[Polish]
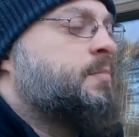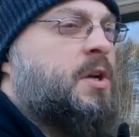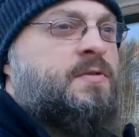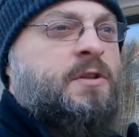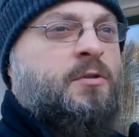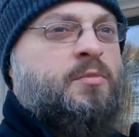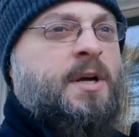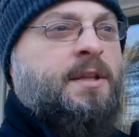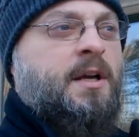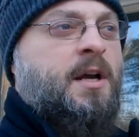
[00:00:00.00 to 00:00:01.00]
Pierwsza to
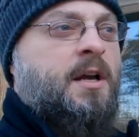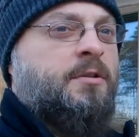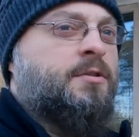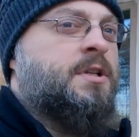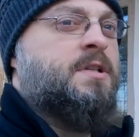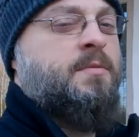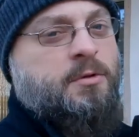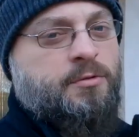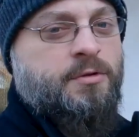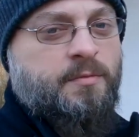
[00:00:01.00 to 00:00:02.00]
była taka, jak to
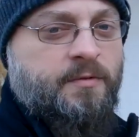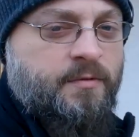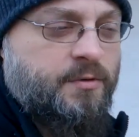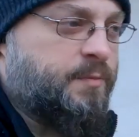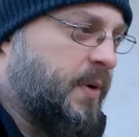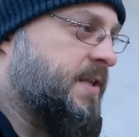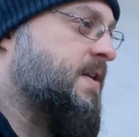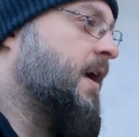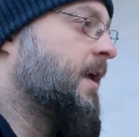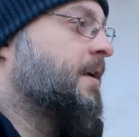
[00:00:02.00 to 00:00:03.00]
czasami ludziom mówią, szpryca,